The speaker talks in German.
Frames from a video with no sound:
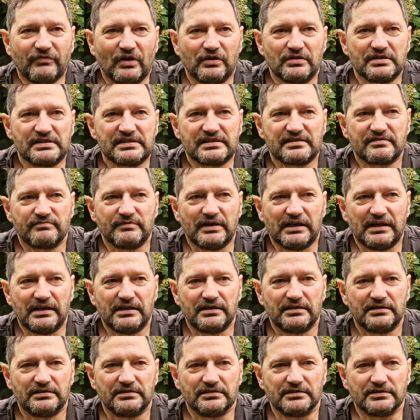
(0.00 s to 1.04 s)
und
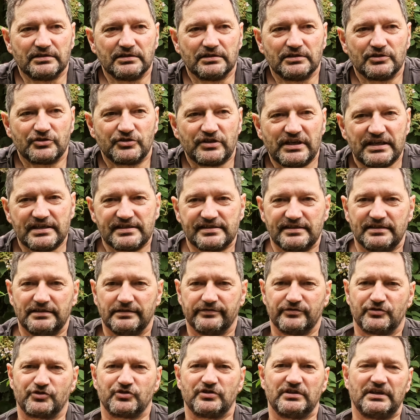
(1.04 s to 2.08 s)
zwar, ähm, ich stehe sehr
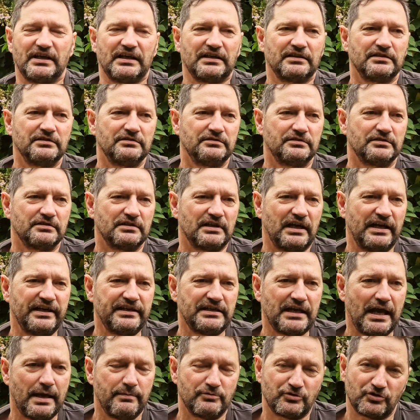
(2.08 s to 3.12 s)
auf Schlangen und
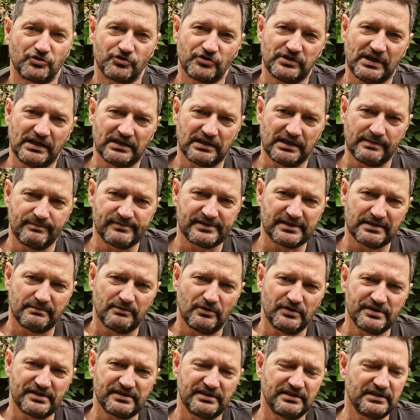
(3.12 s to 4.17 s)
einheimische Schlangen gibt es ja bei
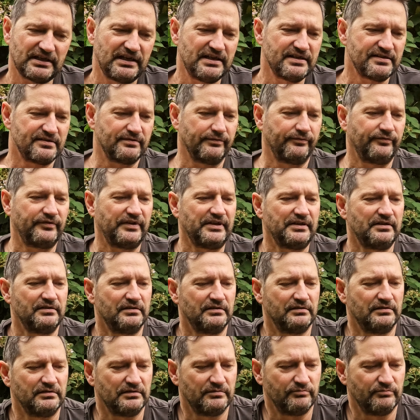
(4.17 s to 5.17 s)
uns nicht allzu viele.